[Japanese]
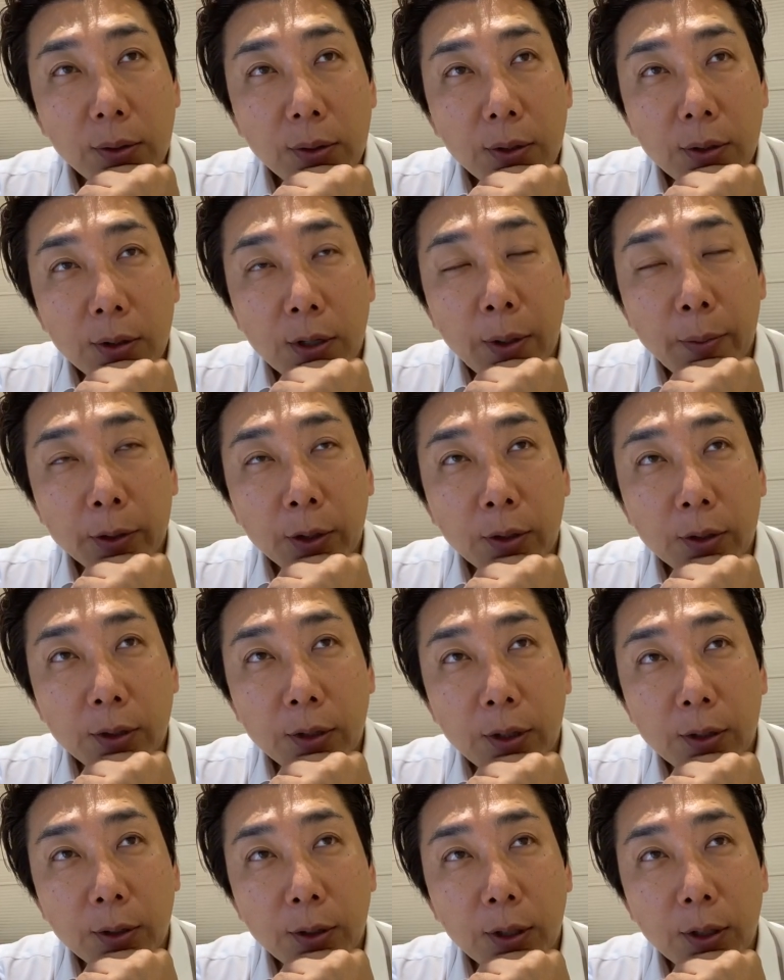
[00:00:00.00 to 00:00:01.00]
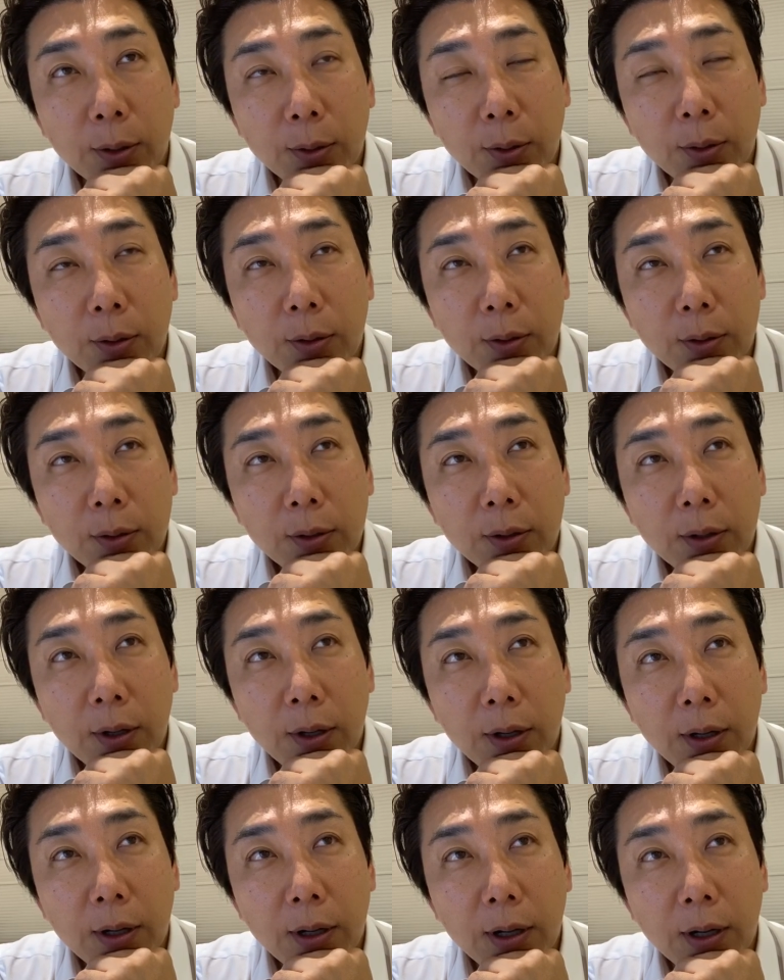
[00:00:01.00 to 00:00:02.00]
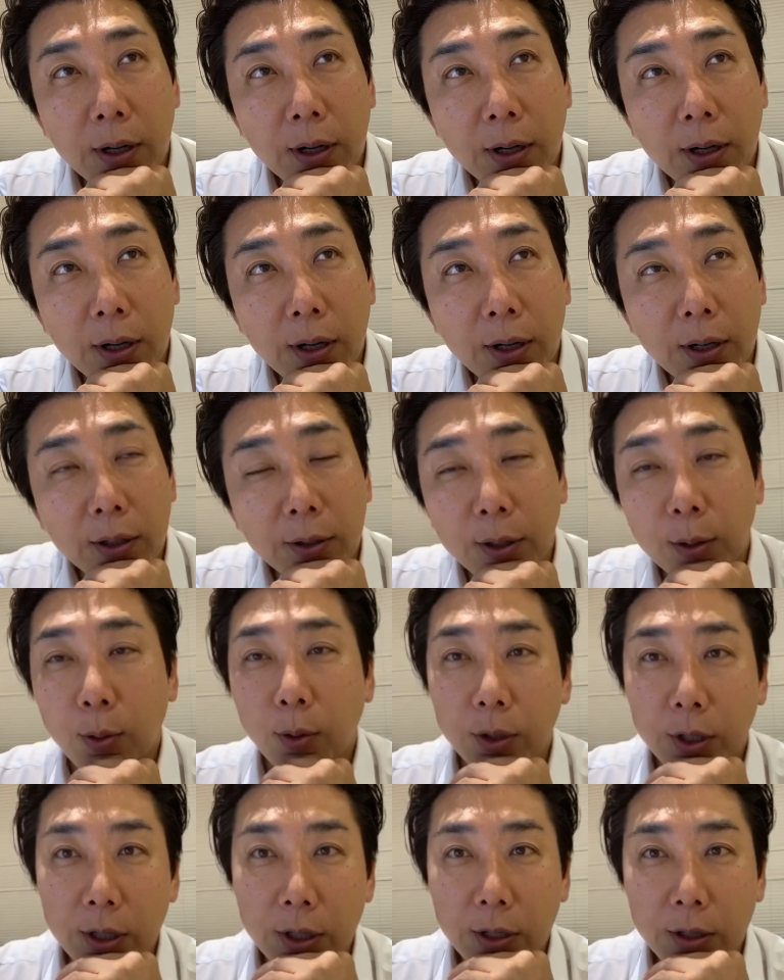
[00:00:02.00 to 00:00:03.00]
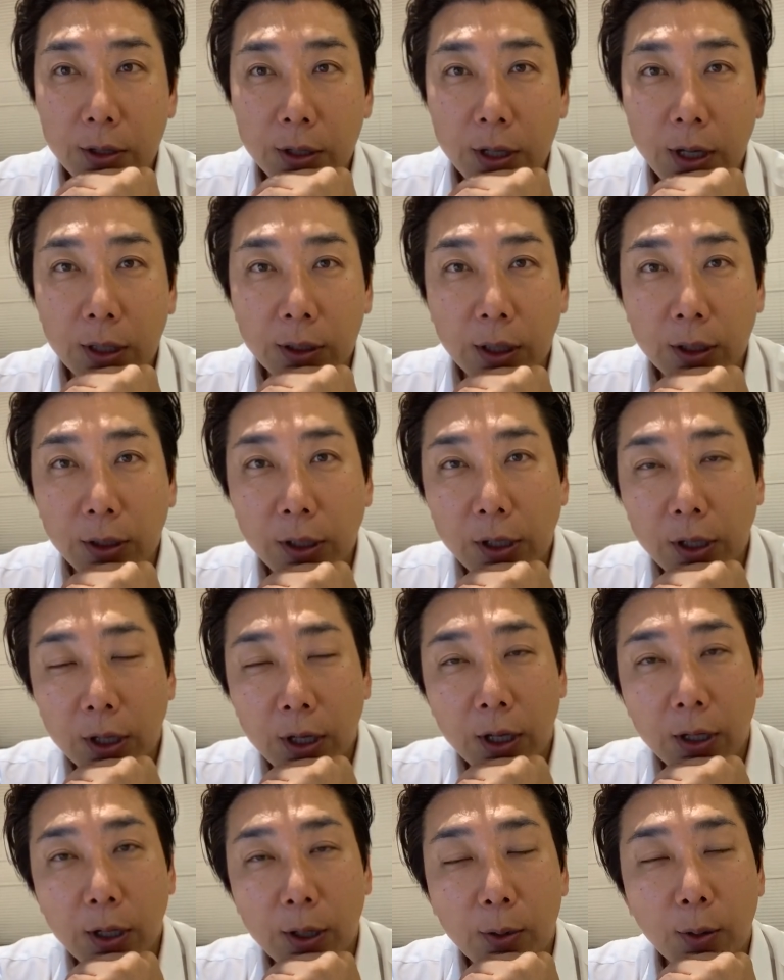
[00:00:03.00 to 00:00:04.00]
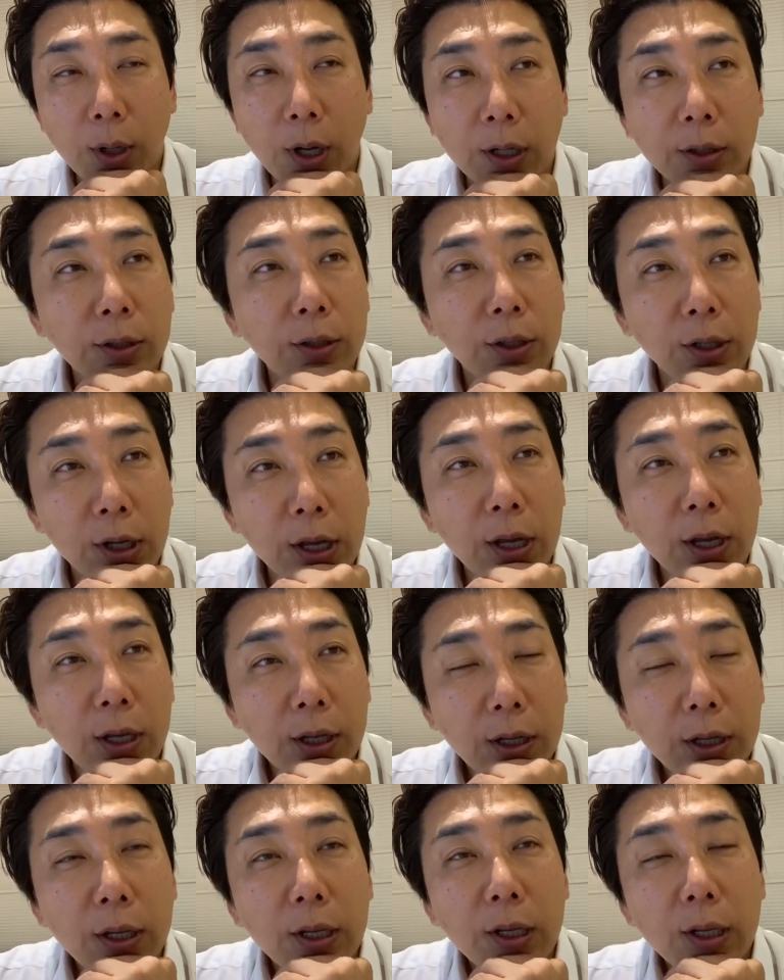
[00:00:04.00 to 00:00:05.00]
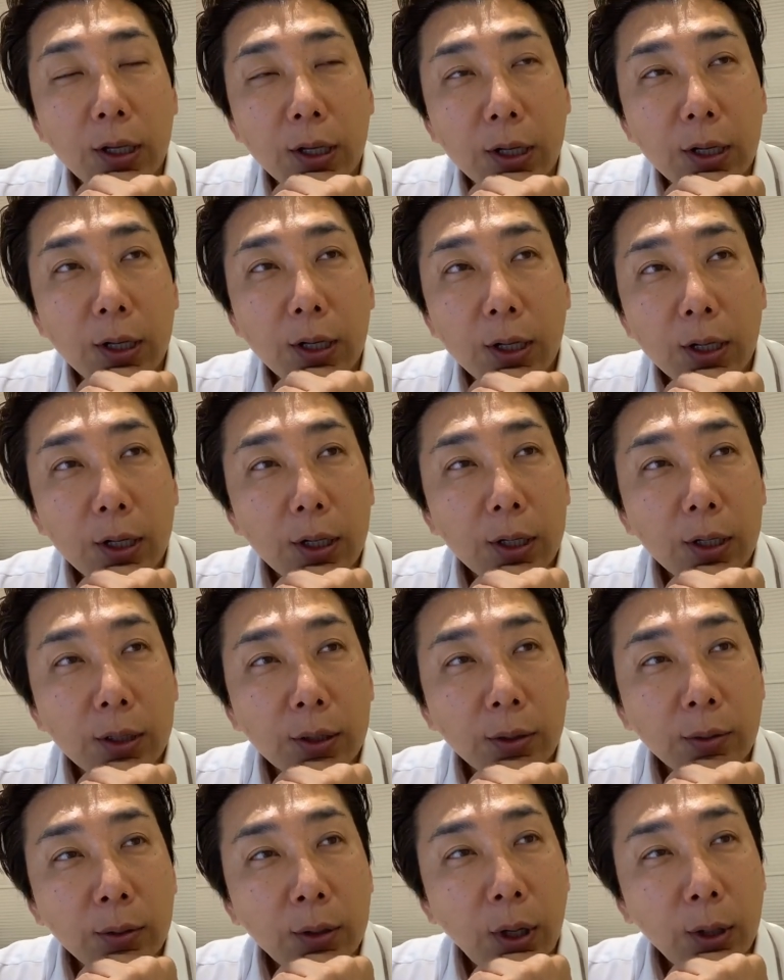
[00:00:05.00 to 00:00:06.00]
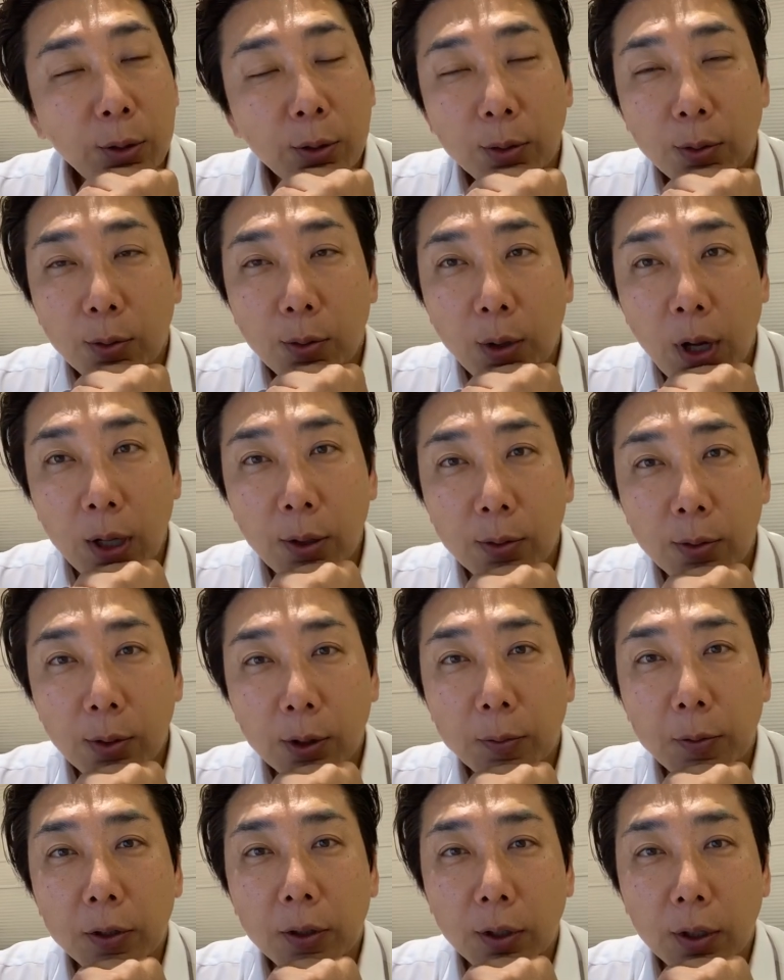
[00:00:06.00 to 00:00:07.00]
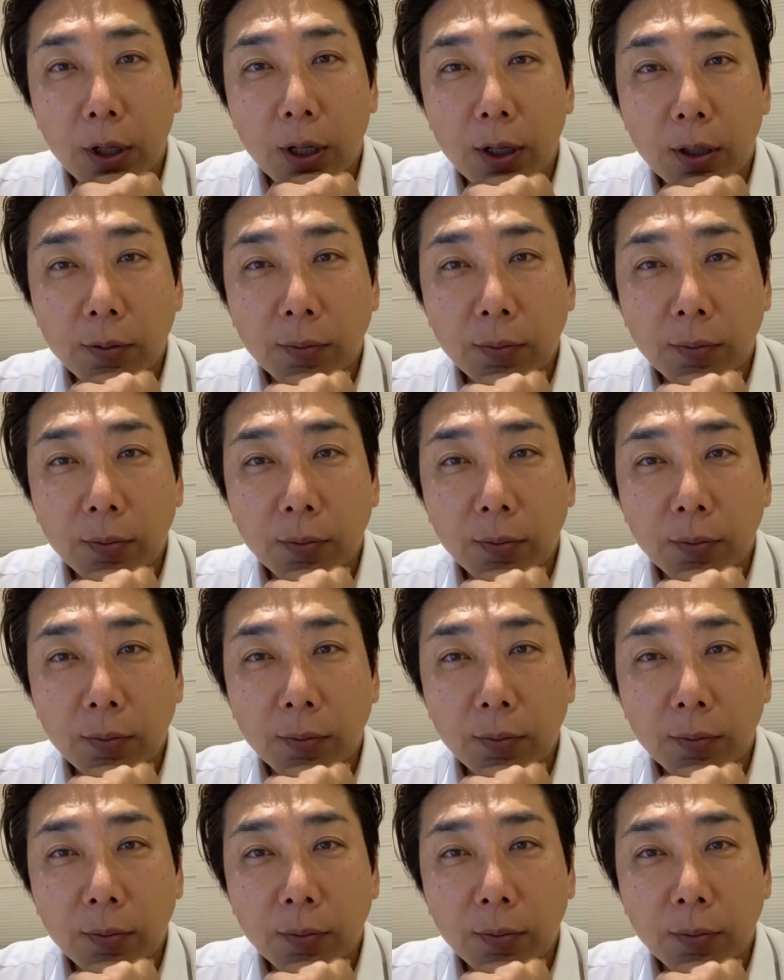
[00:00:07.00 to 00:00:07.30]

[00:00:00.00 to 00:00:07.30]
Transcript: 山崎先生の「はあってこう聞聞かさせていただいているような感じでなんかちょっとこう感動しましたね